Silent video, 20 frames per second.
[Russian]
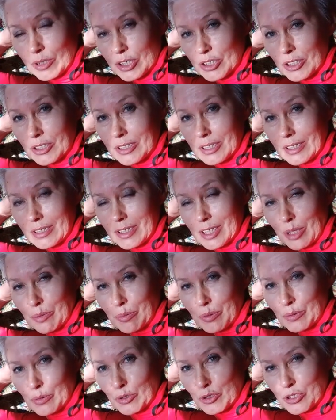каждый день я
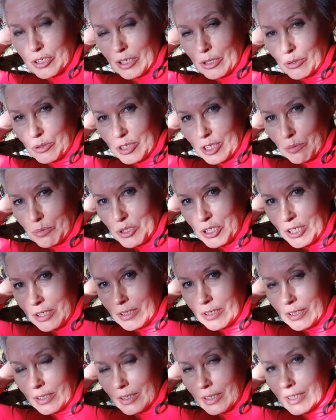получаю
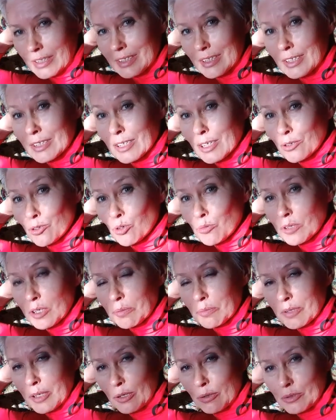сообщения от
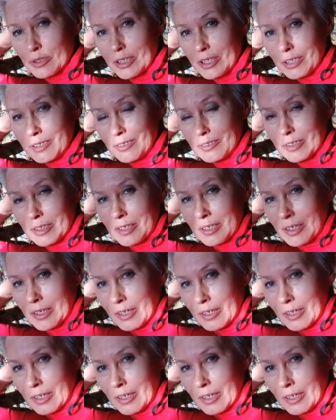незнакомых мне людей –